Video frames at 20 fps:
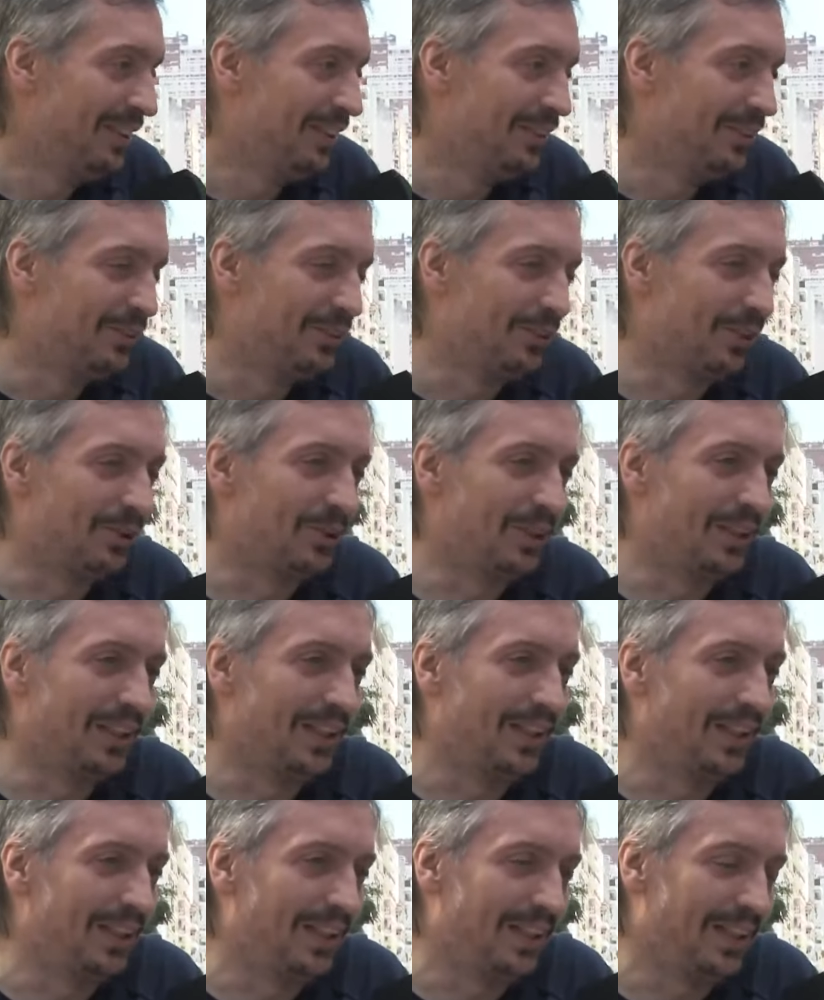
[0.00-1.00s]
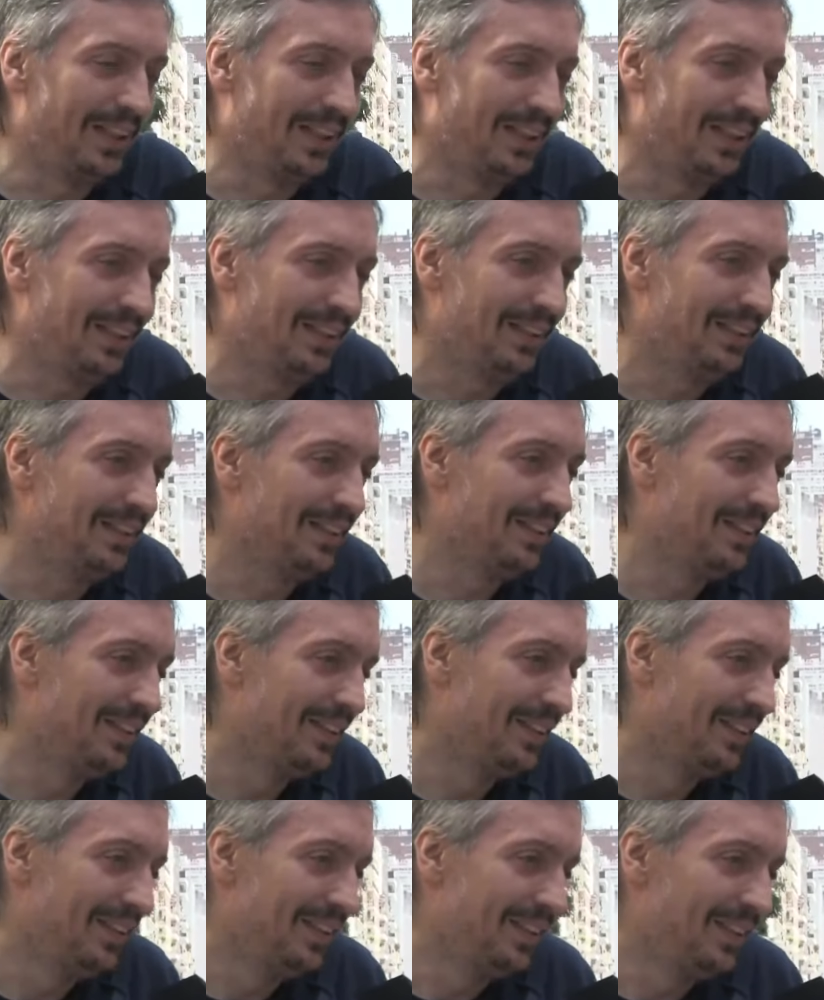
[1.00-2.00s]
donde
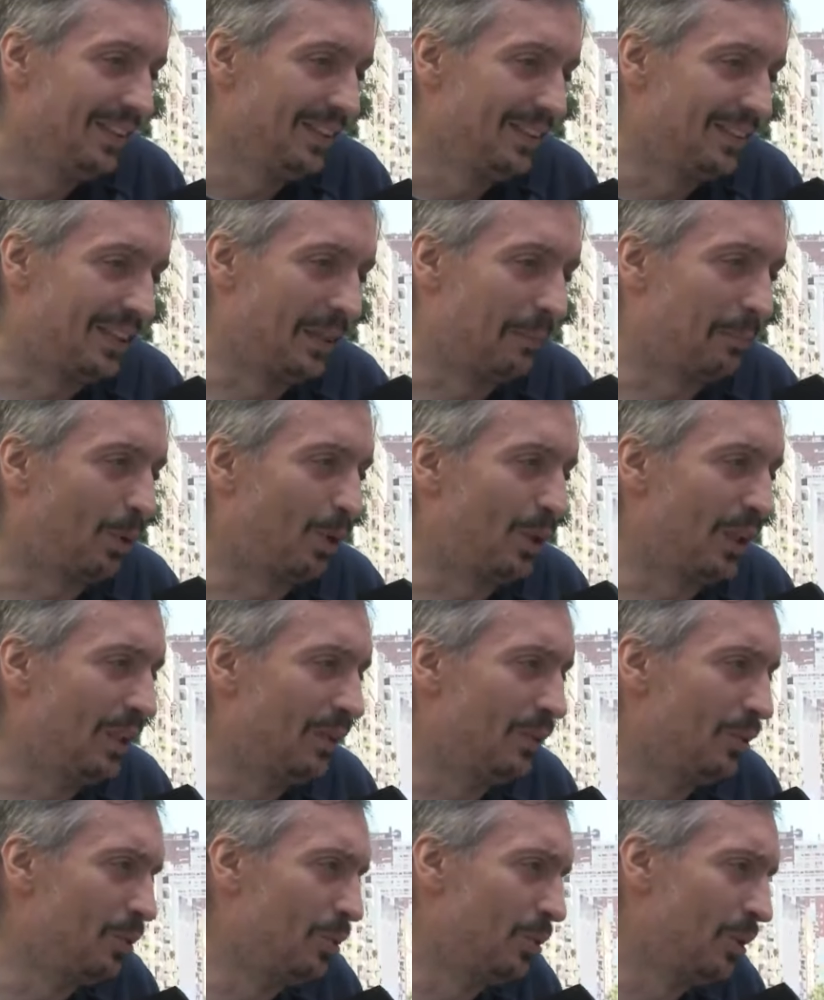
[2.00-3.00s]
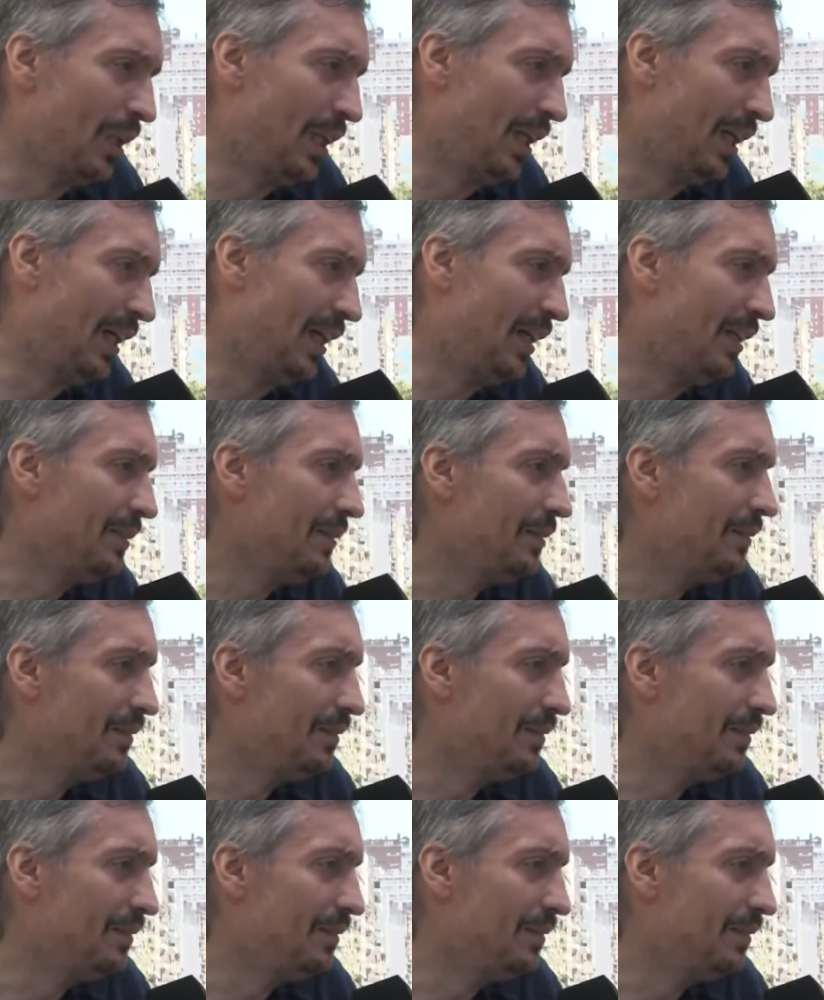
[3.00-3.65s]
se pone en duda